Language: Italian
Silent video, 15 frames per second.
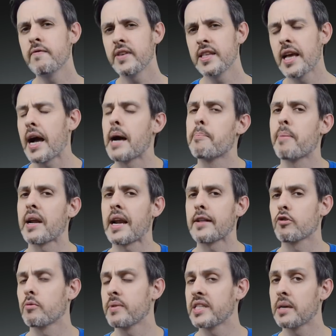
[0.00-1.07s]
Nvidia ha
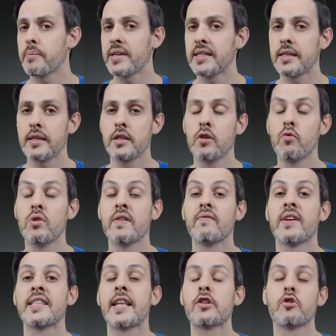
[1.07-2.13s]
parlato mediamente di un
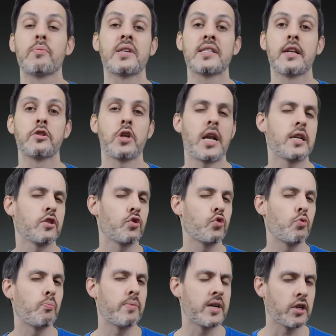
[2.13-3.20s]
vantaggio prestazionale
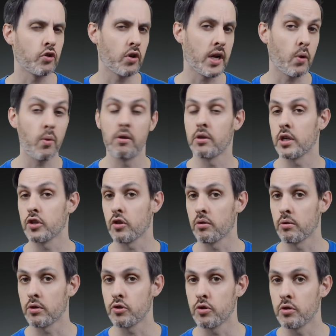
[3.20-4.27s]
superiore a quello che
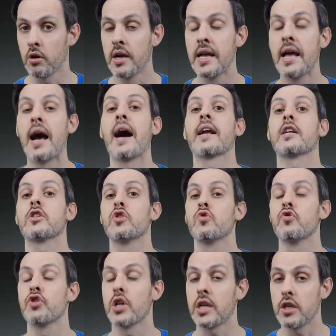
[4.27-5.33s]
sono riuscito a
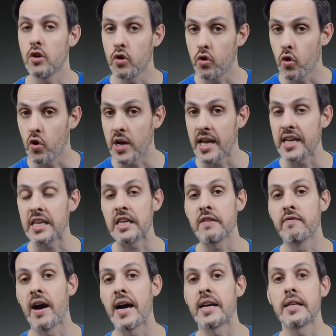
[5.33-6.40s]
raggiungere io con i
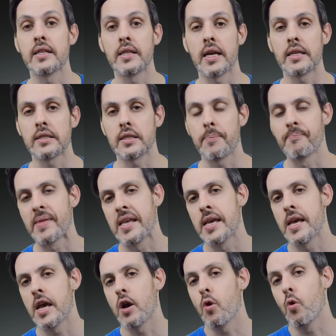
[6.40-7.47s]
vari test.
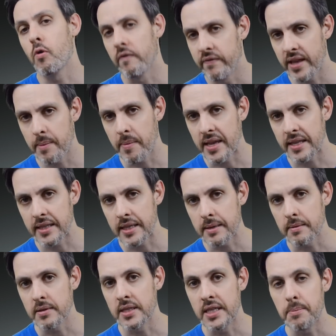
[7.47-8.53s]

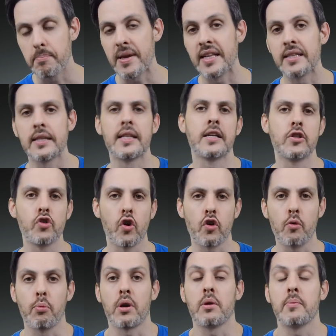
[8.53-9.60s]
Ovviamente dipende dal
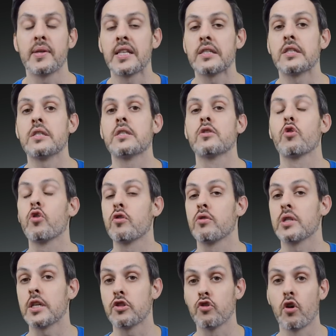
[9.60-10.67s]
gioco, probabilmente ci
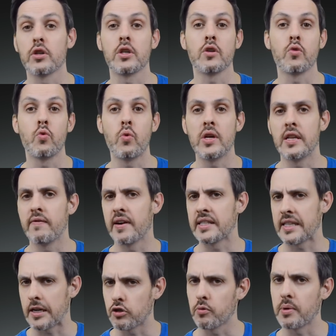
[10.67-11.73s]
sono dei giochi in cui il
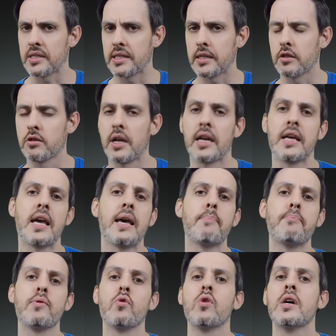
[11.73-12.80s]
vantaggio prestazionale è
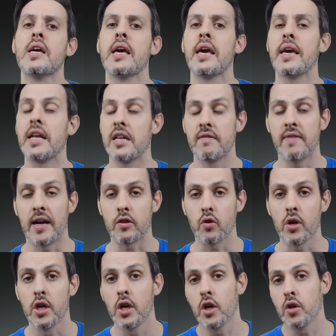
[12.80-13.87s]
più
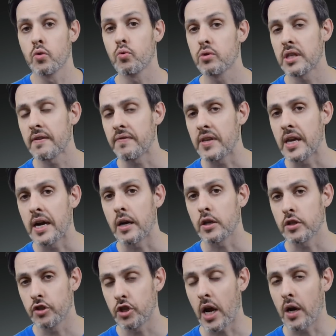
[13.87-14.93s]
elevato. Tuttavia,
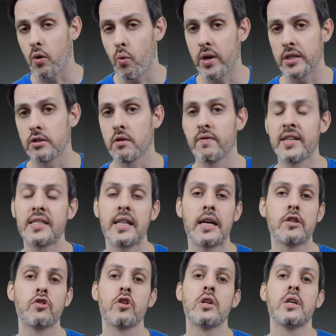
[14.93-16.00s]
già questo
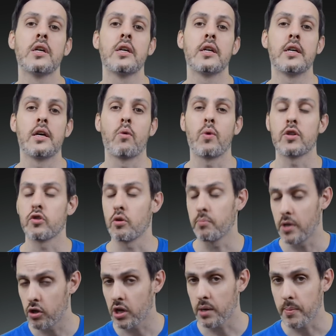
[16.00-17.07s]
vantaggio eh, questo
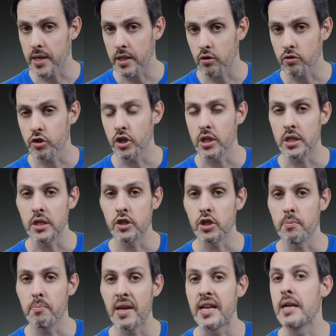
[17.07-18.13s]
miglioramento ci
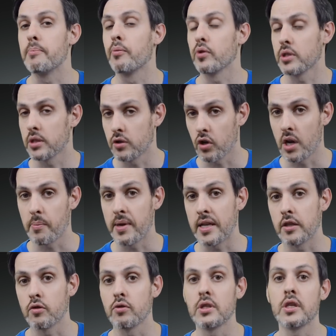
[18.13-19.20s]
dice bene il
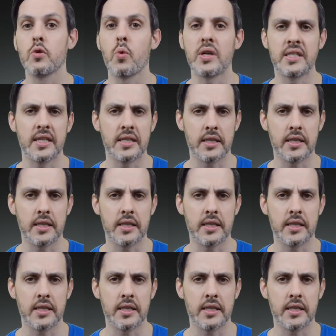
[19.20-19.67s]
posizionamento di questa